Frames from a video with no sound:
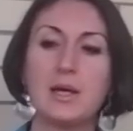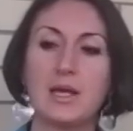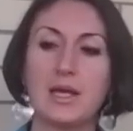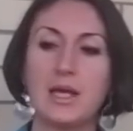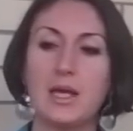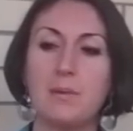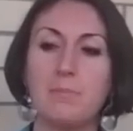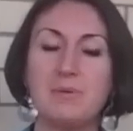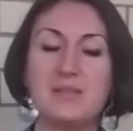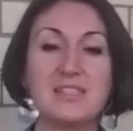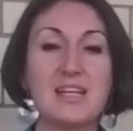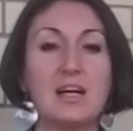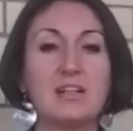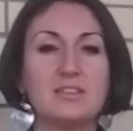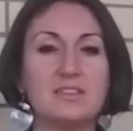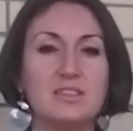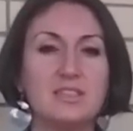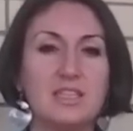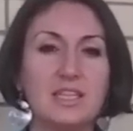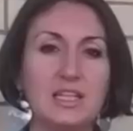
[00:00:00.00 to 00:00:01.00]
eh,
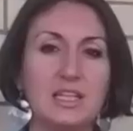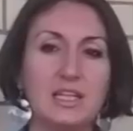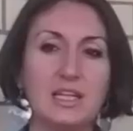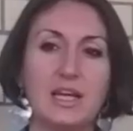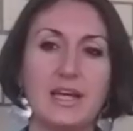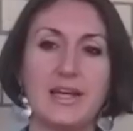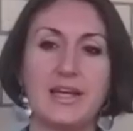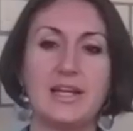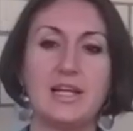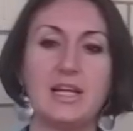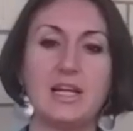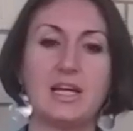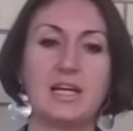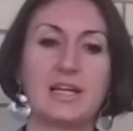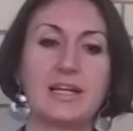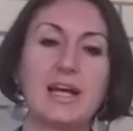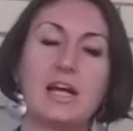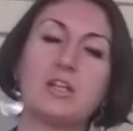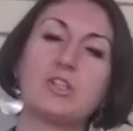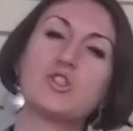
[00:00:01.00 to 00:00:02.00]
pesanti e il
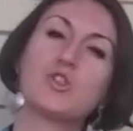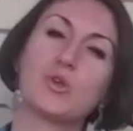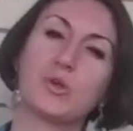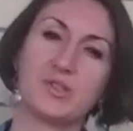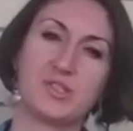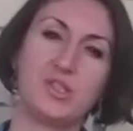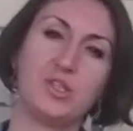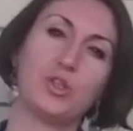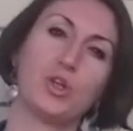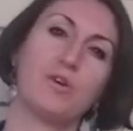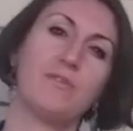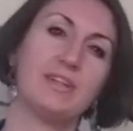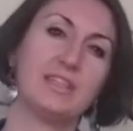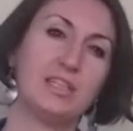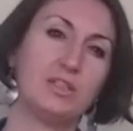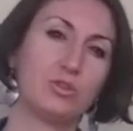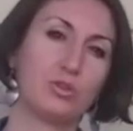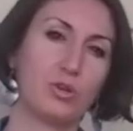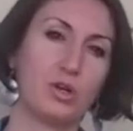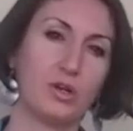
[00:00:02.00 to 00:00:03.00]
calcio che si trova
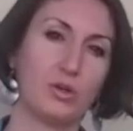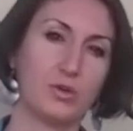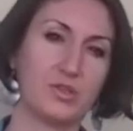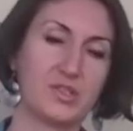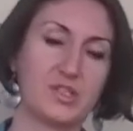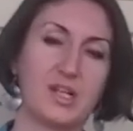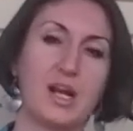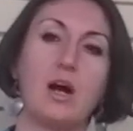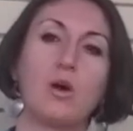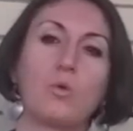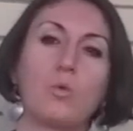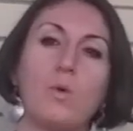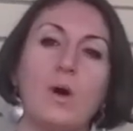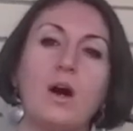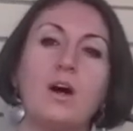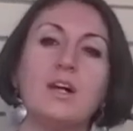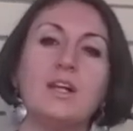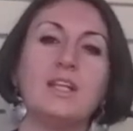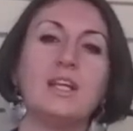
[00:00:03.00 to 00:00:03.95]
dentro la nostra acqua.